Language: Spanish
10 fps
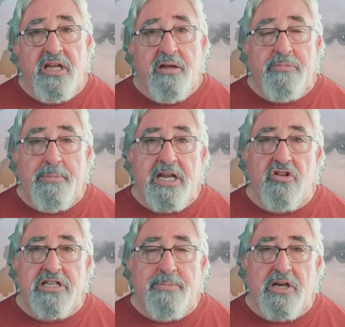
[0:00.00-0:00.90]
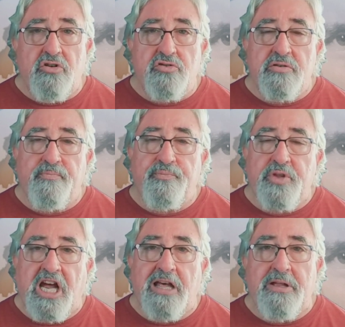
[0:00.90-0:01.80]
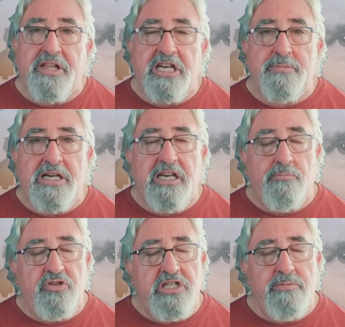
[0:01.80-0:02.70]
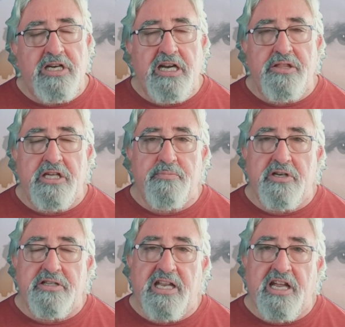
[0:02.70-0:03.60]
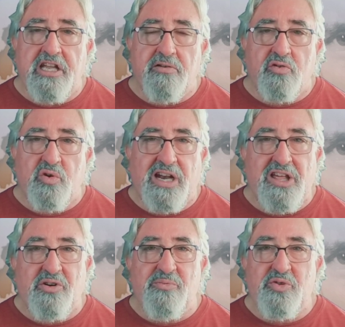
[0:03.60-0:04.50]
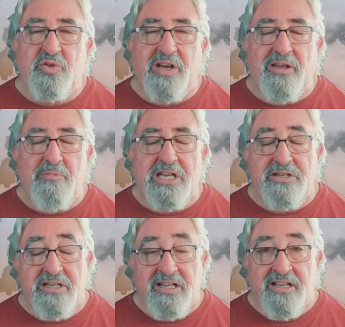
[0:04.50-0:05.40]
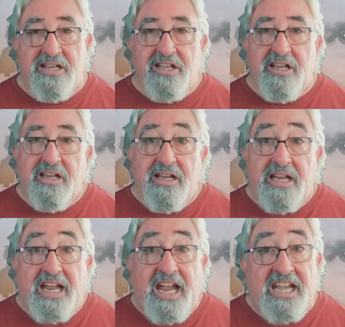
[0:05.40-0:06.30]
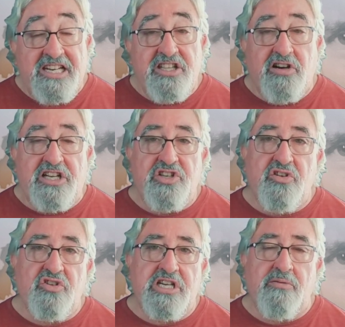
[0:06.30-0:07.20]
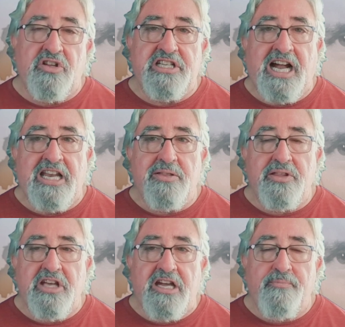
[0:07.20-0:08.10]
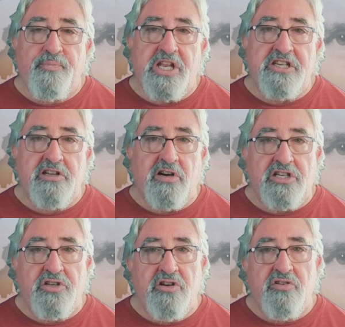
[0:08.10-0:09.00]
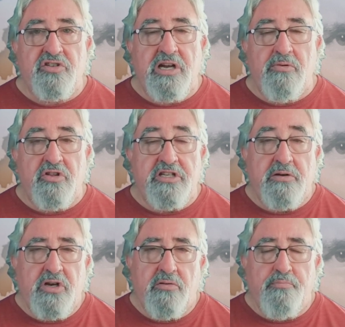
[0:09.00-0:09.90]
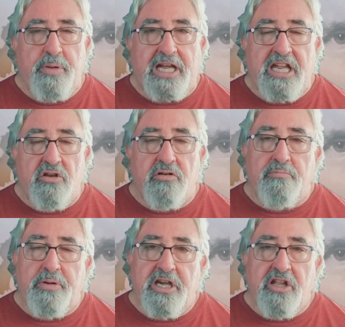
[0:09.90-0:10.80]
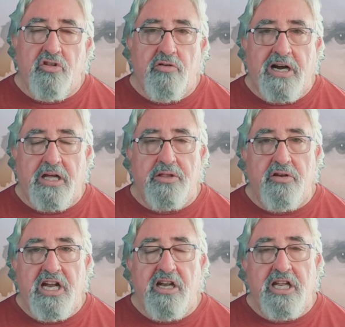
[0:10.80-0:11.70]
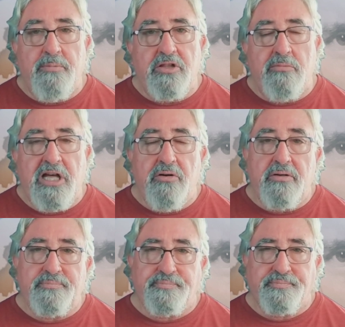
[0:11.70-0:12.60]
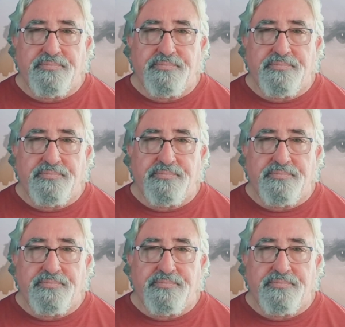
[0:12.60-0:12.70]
Bienvenidos amigos a la ventana Esmeralda, muchísimas gracias por estar ahí, os lo agradezco mucho una vez más. En esta ocasión os hablo desde Galicia, en esta ocasión os hablo desde, bueno, un pequeño periodo vacacional que me he tomado,